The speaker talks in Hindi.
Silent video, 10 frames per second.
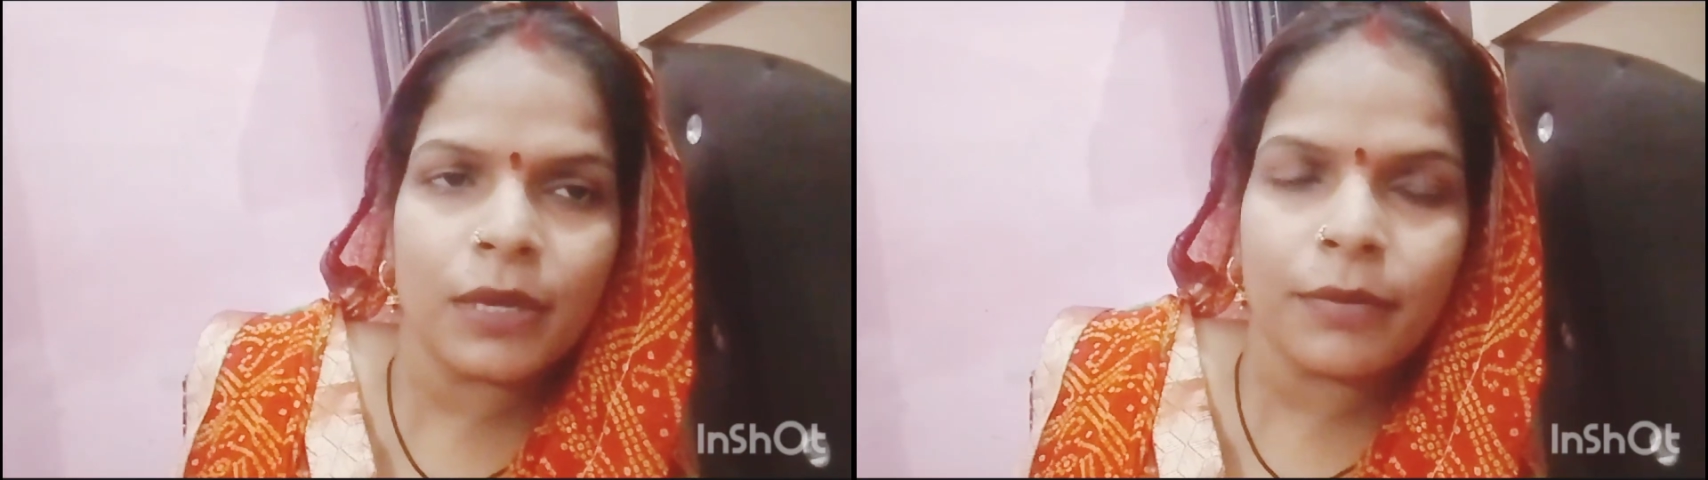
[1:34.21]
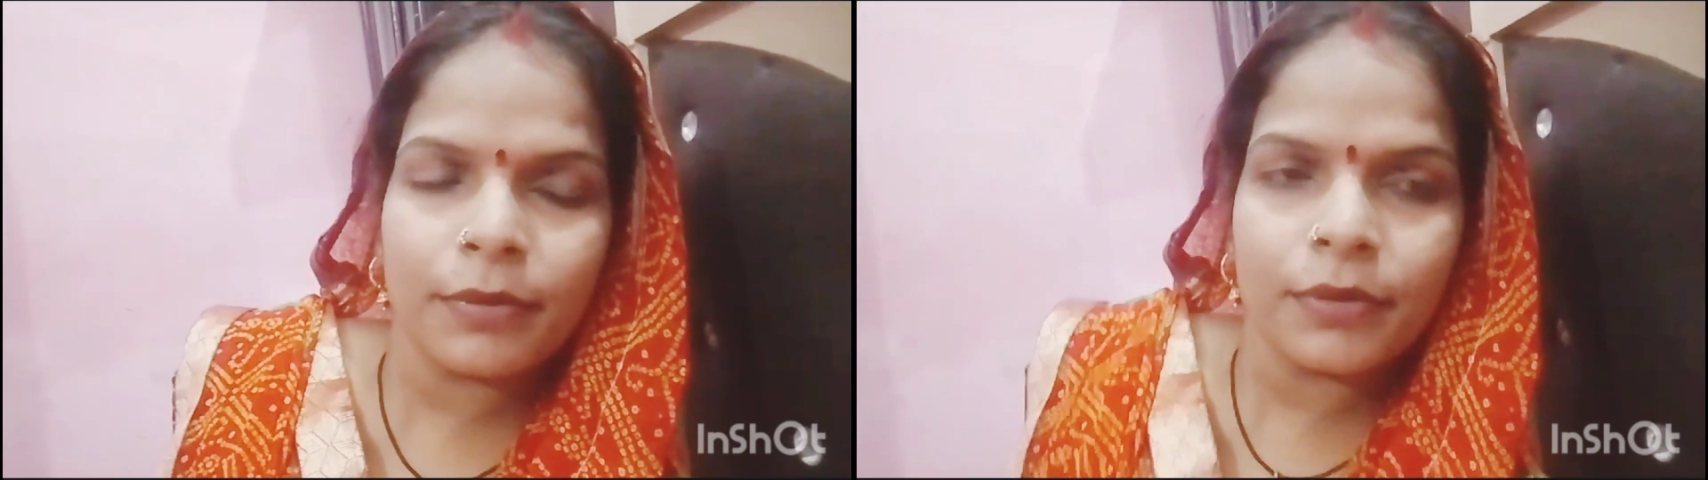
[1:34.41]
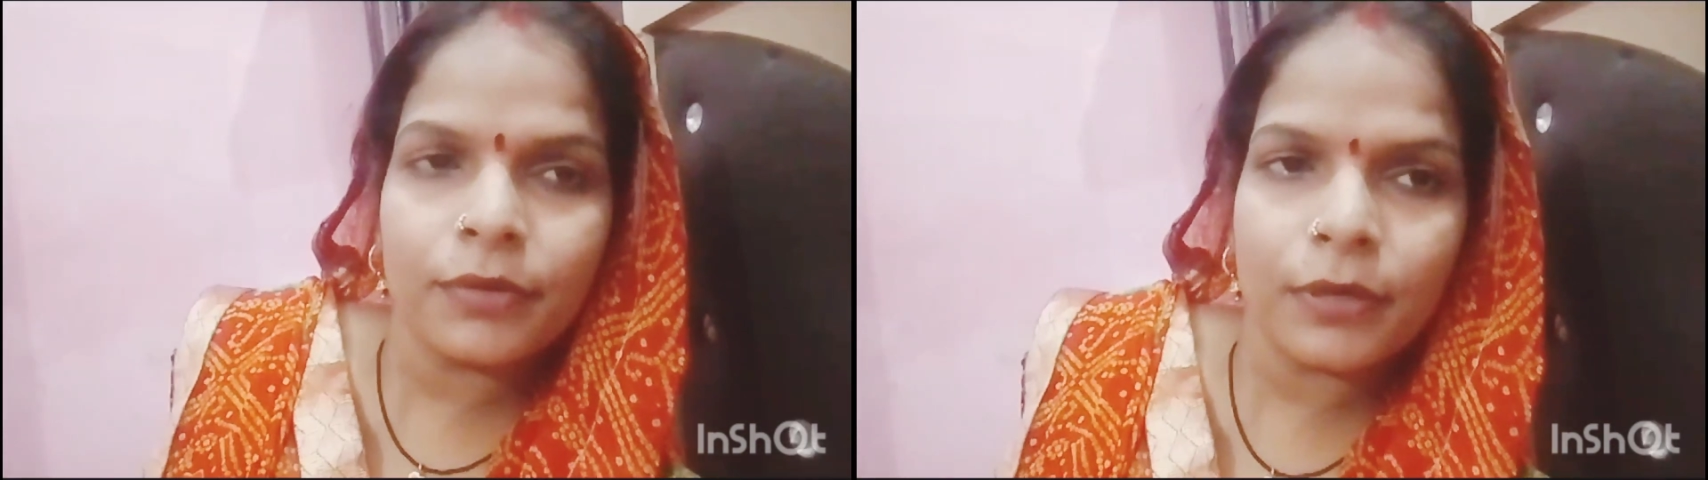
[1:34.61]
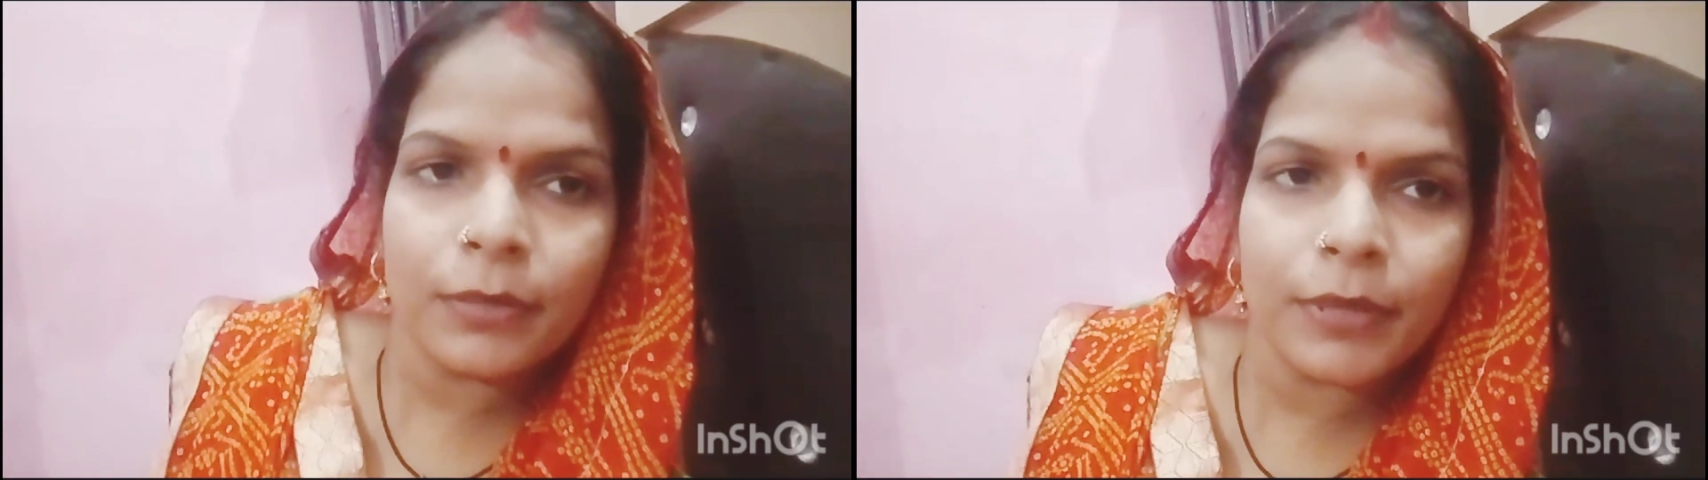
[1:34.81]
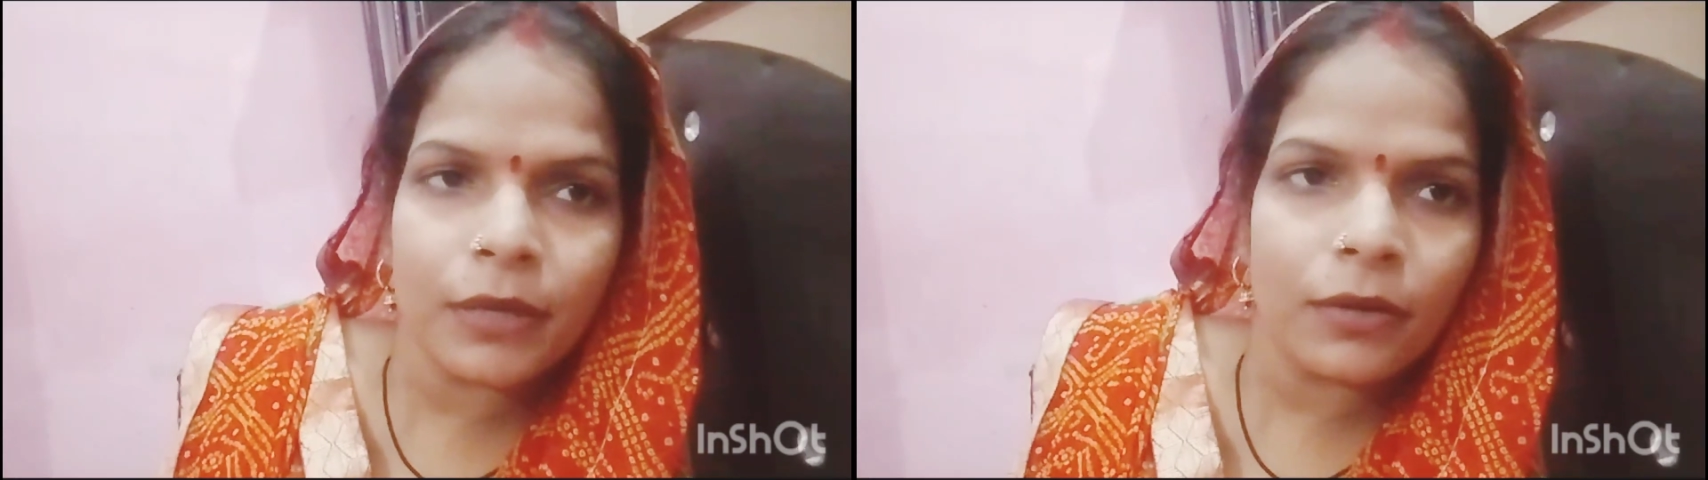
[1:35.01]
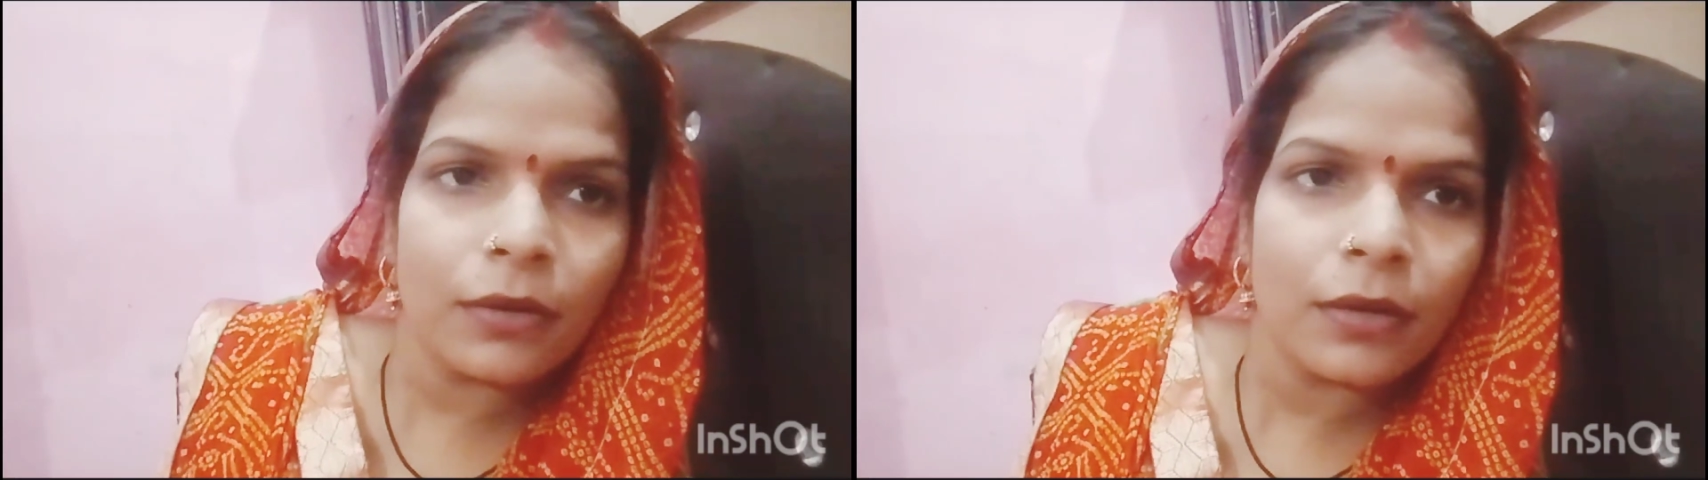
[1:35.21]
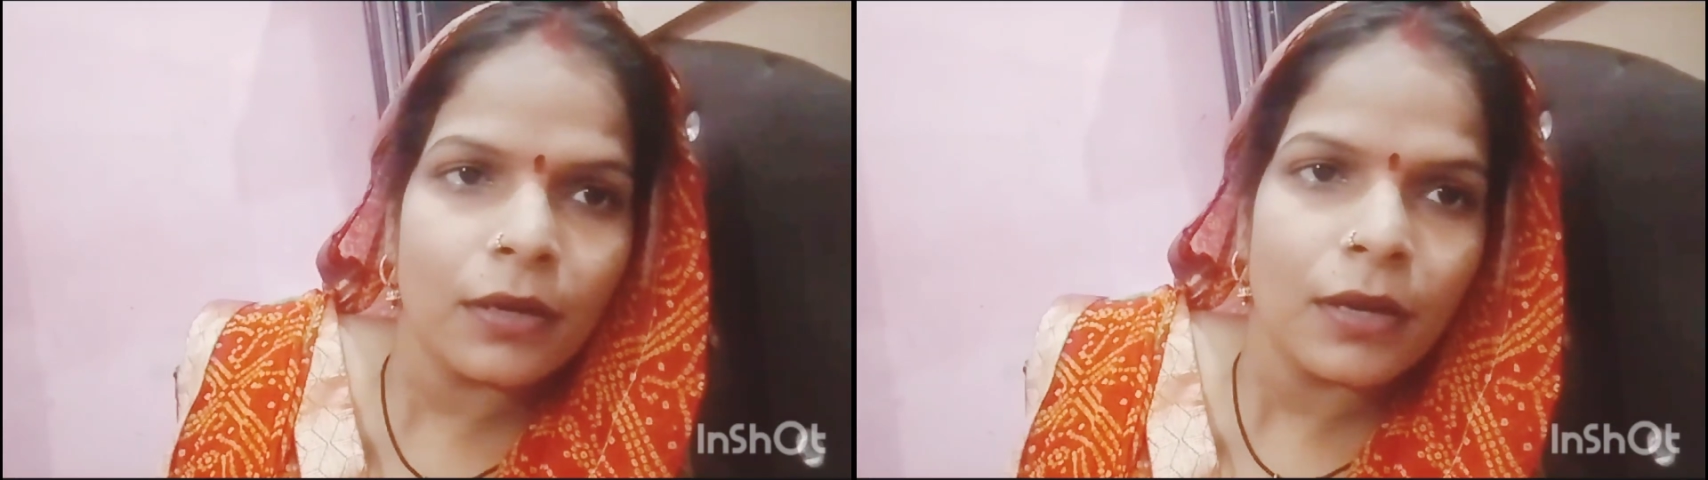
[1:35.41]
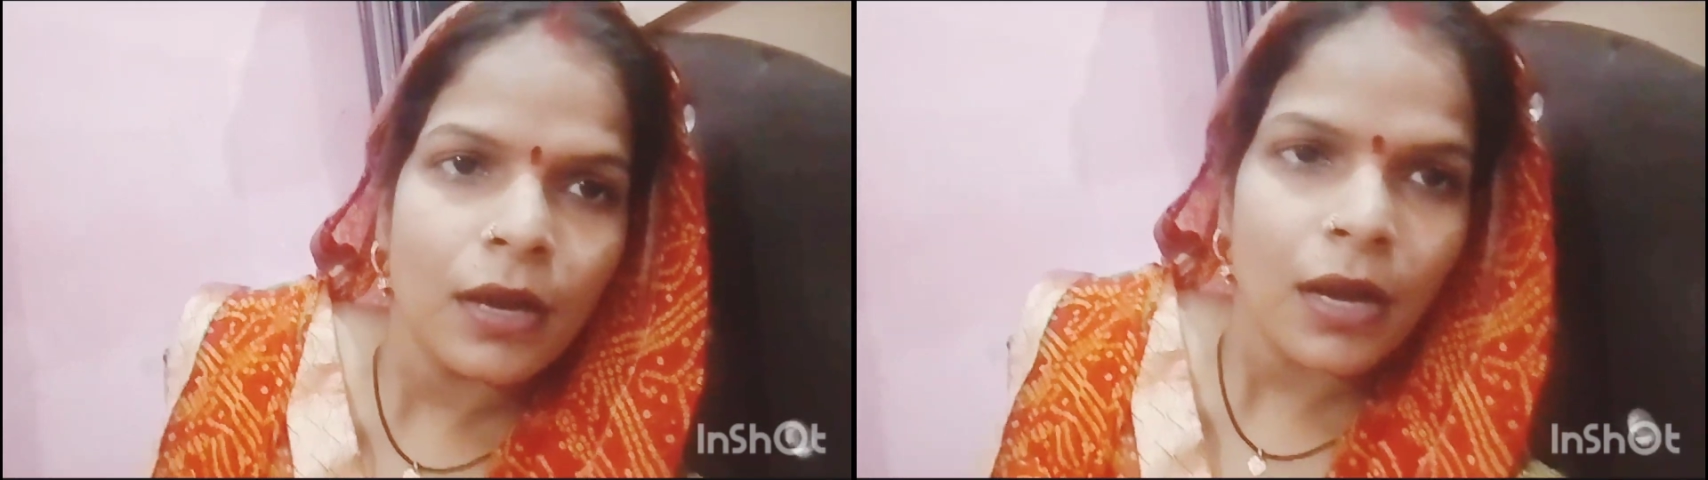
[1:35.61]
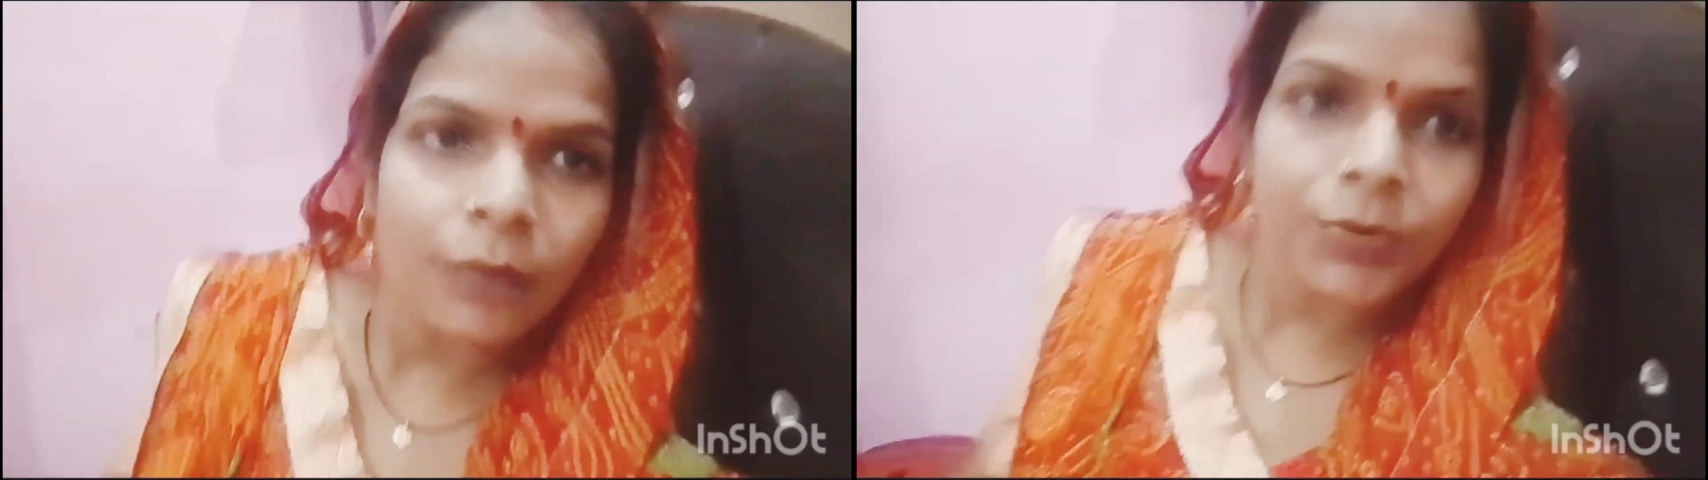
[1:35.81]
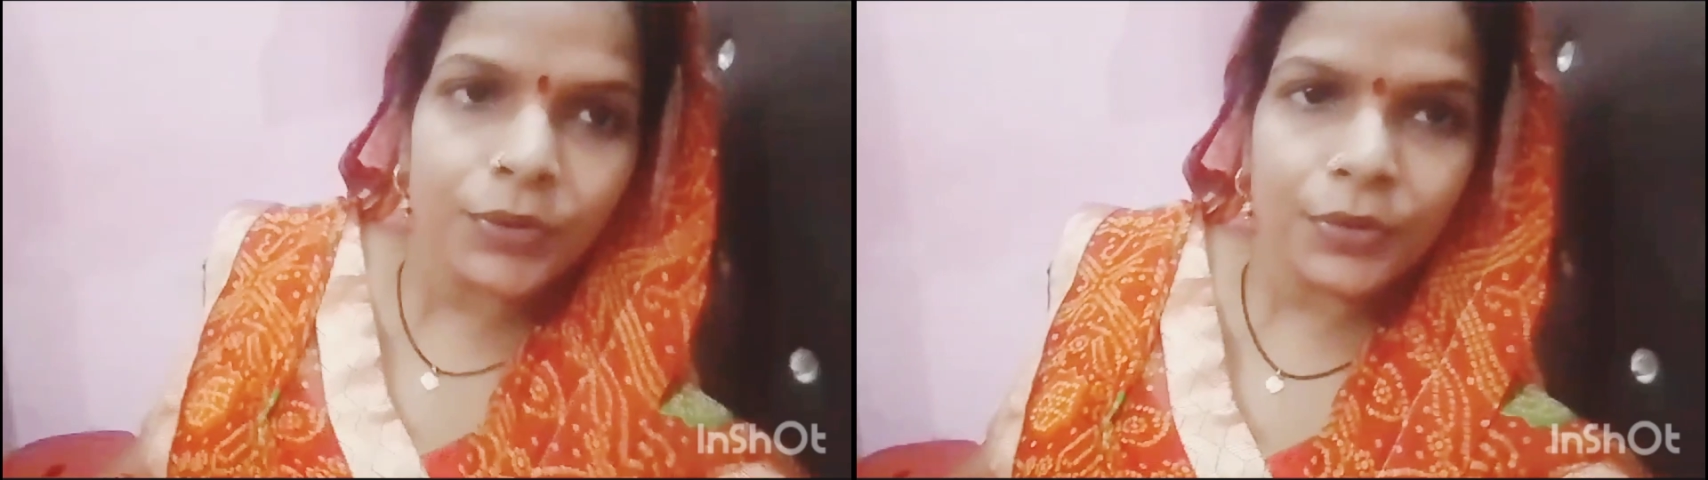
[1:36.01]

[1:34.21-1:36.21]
कैसे कैसे हम ब्लॉग बनावें कैसे